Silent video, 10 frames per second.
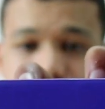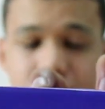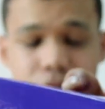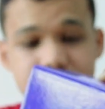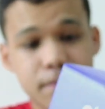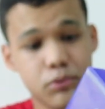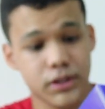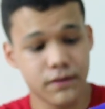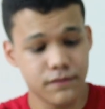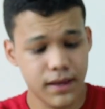para você
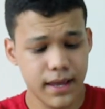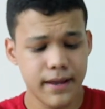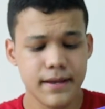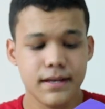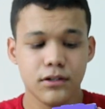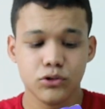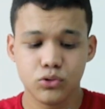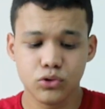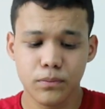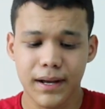poder ver tudo